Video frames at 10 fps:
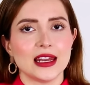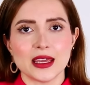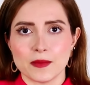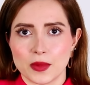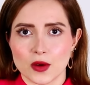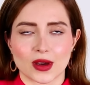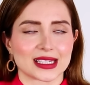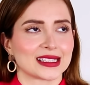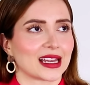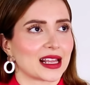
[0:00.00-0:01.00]
limpio,
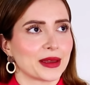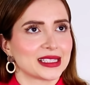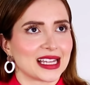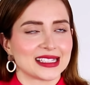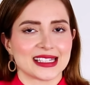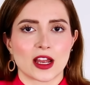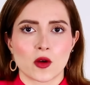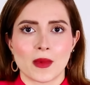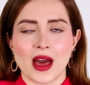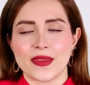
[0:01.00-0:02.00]
que segregues ese
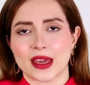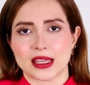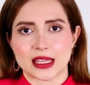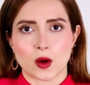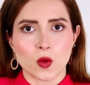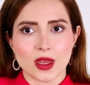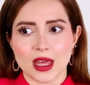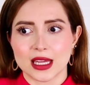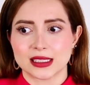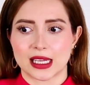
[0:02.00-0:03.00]
aroma de que te
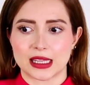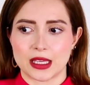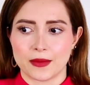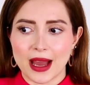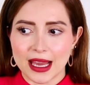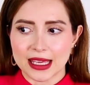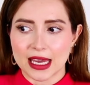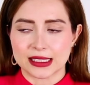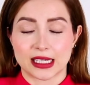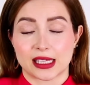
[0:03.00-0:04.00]
cuidas, de que te
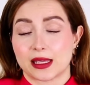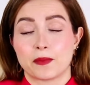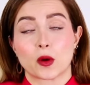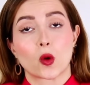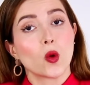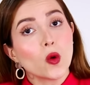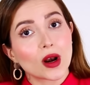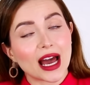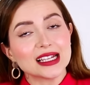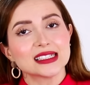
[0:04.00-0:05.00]
bañas, de que te
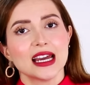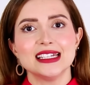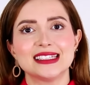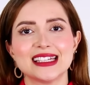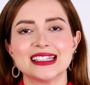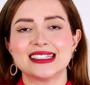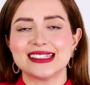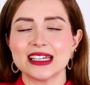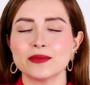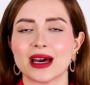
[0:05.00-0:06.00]
procuras y si
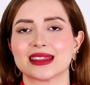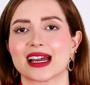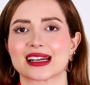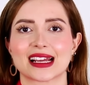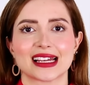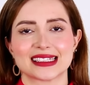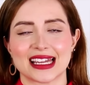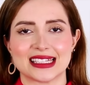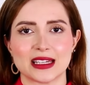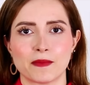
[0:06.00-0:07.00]
encima te agregas
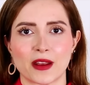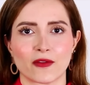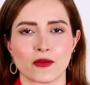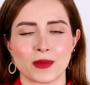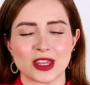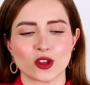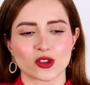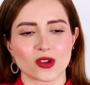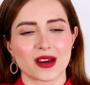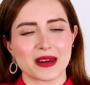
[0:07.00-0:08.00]
ese perfumito
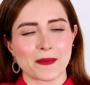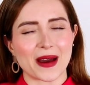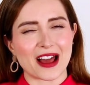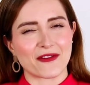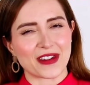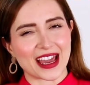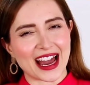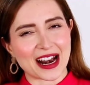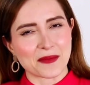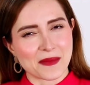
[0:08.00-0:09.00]
todavía para
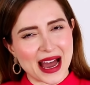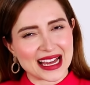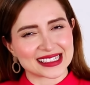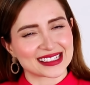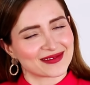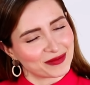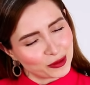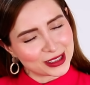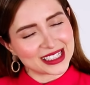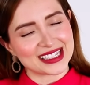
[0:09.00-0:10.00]
fijar más
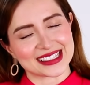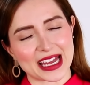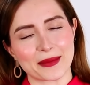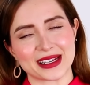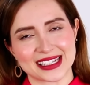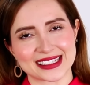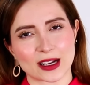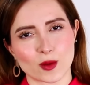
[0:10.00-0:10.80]
ustedes saben esa